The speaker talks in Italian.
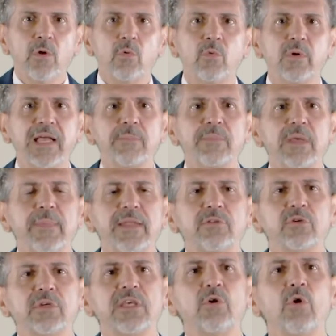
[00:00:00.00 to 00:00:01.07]
Un
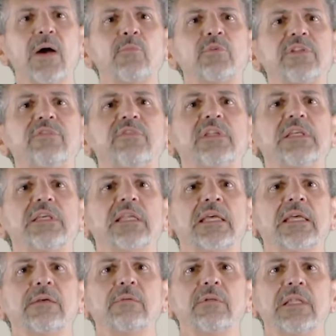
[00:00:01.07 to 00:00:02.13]
cambiamento che io amo
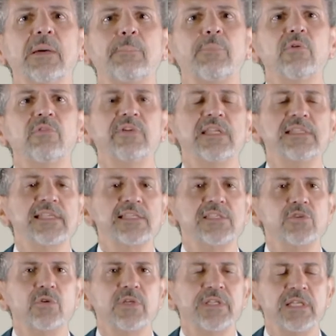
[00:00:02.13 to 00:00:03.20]
definire la
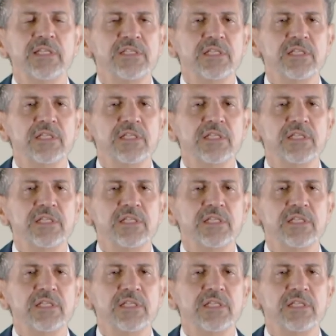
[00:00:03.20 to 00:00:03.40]
polverizzazione delle